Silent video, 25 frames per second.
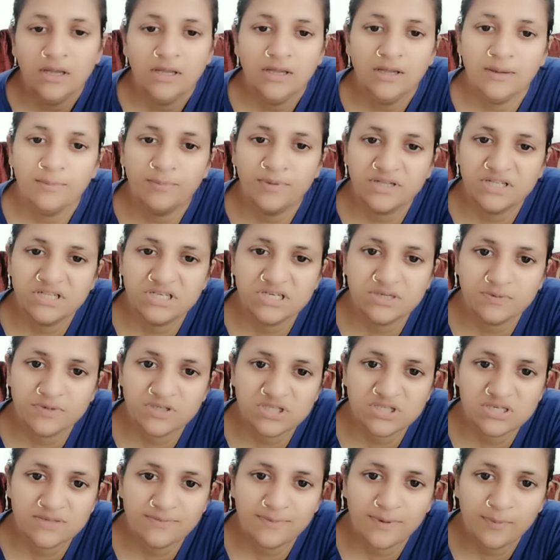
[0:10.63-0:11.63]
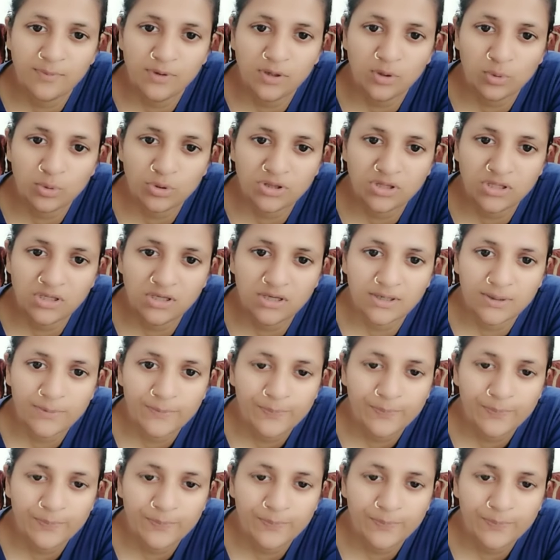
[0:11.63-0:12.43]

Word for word: ये बच्चे बच्चे में भी होती है